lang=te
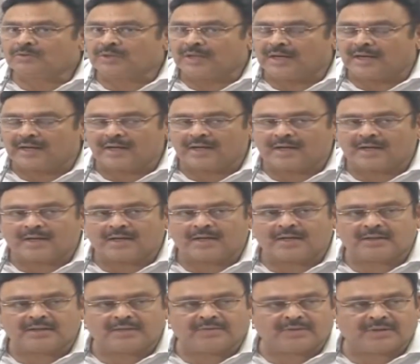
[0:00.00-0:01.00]
తెలంగాణ
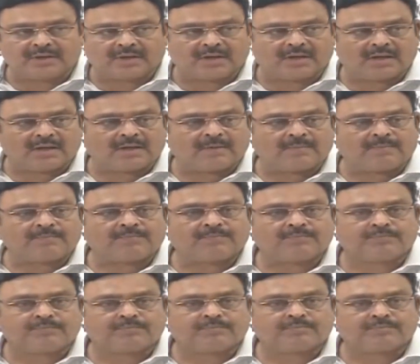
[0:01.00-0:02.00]
అదేవిధంగా
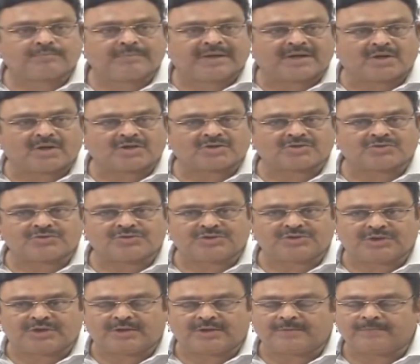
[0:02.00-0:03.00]
మెడ్రాస్
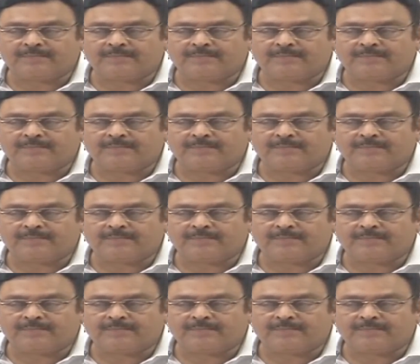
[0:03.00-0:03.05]
నుంచి